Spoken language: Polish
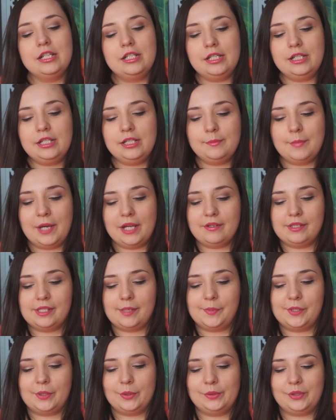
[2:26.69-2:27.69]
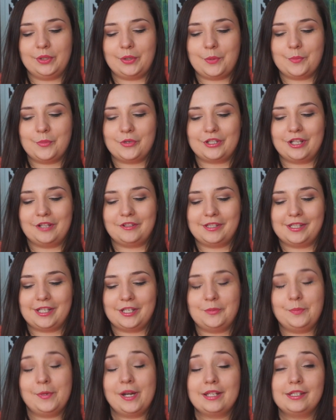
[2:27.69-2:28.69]
Czy mając absolutorium można
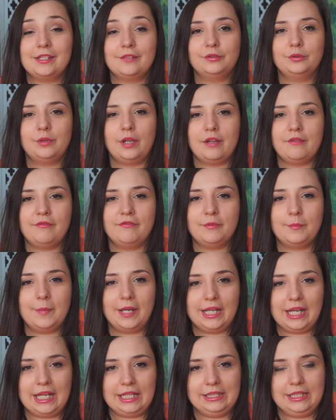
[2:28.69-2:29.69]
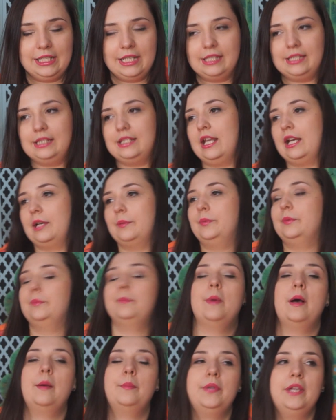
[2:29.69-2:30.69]
dostać pracę, w której wymagany jest jakby
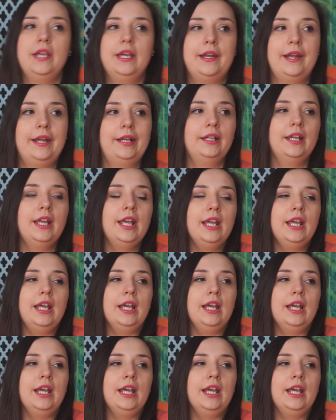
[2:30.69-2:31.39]
papierek?